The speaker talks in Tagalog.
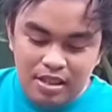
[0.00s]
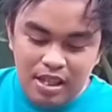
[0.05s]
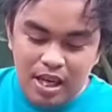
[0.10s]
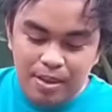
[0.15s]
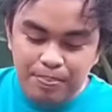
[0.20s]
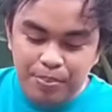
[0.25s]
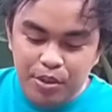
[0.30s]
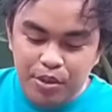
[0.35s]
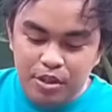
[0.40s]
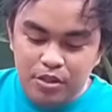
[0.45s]

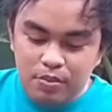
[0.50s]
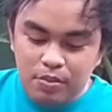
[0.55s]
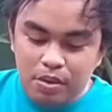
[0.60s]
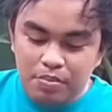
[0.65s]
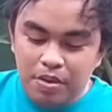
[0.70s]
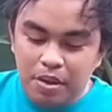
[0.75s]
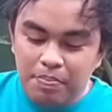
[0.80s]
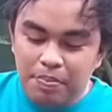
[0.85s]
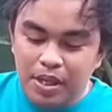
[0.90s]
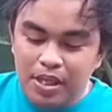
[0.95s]
Tapos,
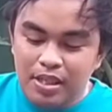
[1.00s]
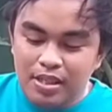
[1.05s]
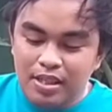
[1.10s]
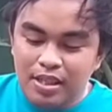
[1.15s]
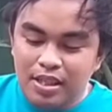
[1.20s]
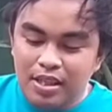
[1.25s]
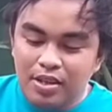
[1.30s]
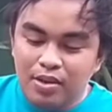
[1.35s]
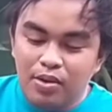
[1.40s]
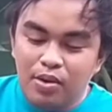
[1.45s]
magpapalit
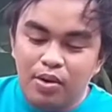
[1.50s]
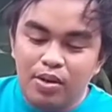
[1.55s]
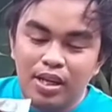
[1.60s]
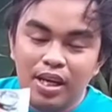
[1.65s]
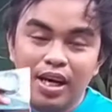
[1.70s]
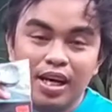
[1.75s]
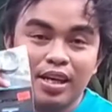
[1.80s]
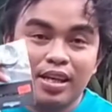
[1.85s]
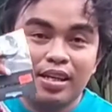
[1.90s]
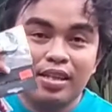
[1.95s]
din ako
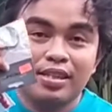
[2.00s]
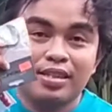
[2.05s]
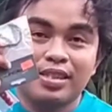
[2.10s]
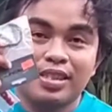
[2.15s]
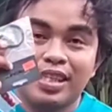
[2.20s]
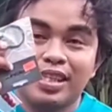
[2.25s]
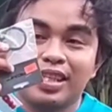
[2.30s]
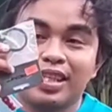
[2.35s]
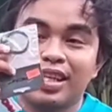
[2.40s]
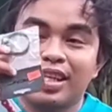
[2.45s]
ng
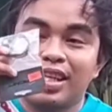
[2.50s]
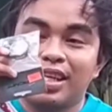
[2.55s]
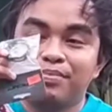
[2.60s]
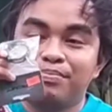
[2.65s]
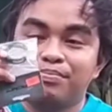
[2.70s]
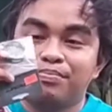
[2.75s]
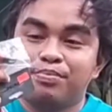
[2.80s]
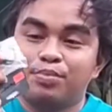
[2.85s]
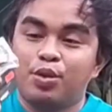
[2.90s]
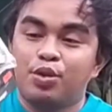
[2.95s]
seat
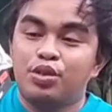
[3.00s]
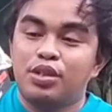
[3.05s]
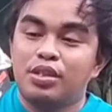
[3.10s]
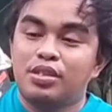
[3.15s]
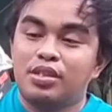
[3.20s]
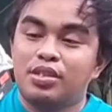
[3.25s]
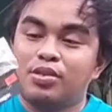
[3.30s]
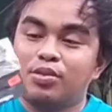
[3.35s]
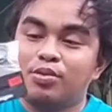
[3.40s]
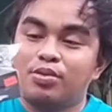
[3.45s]
clamp, which
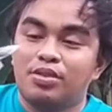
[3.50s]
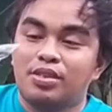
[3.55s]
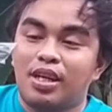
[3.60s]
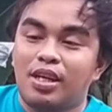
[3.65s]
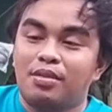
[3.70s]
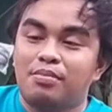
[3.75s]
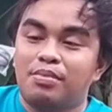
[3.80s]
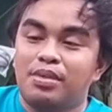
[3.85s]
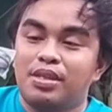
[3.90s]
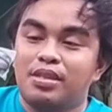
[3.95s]
is itong
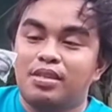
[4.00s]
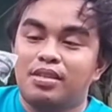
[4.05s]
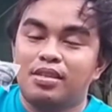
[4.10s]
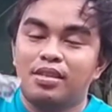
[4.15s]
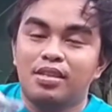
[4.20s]
Sagmi.